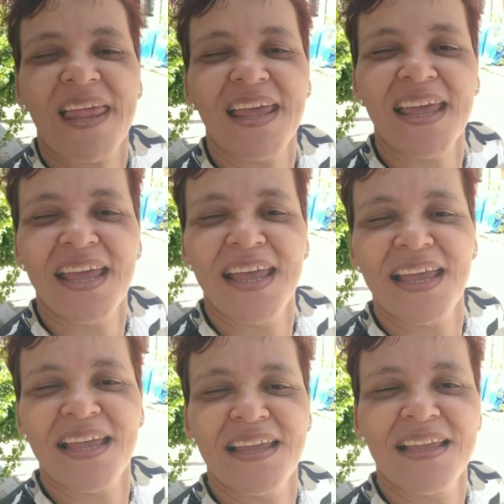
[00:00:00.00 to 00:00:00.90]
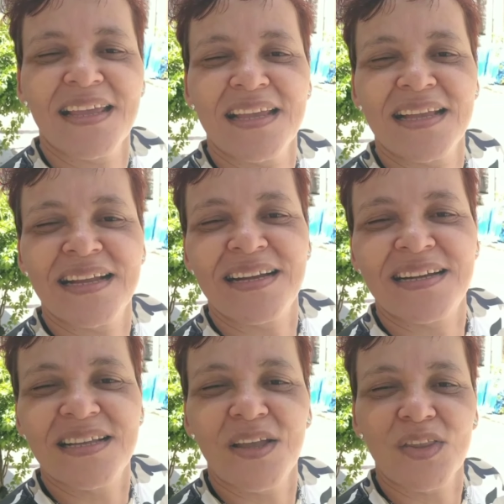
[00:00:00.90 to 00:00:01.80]
É,
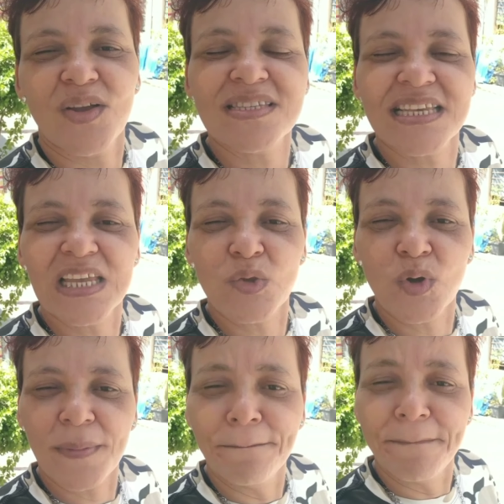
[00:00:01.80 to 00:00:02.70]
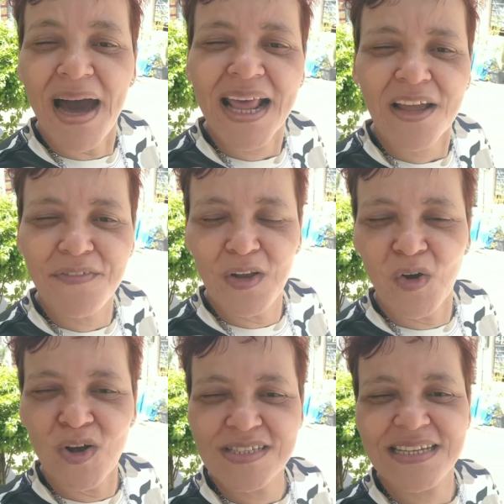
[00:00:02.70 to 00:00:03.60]
eu tenho uma seguidora
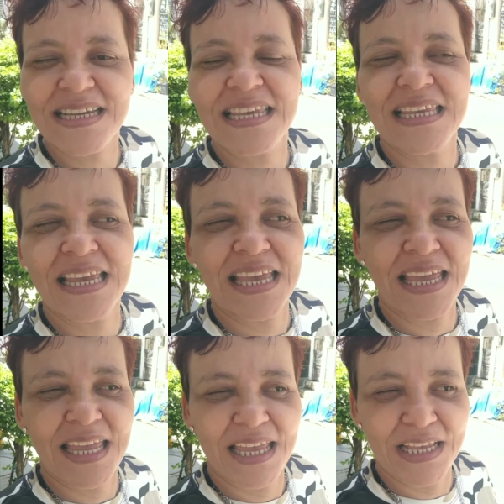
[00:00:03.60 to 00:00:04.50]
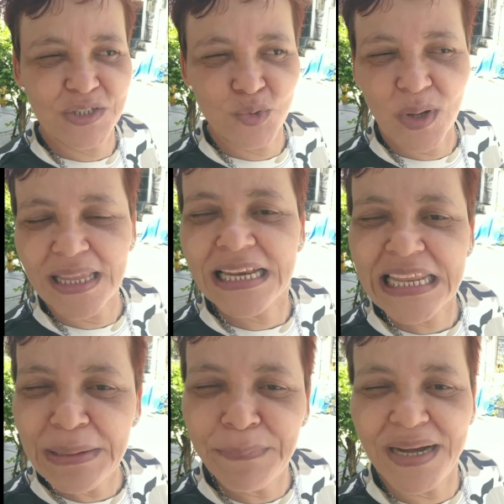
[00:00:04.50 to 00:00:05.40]
maravilhosa que é Joana
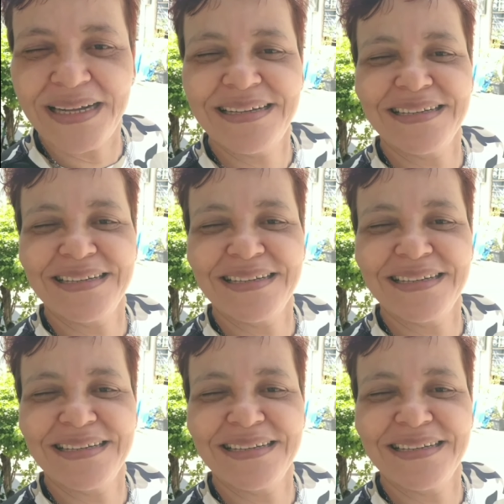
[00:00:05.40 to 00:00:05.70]
Lima.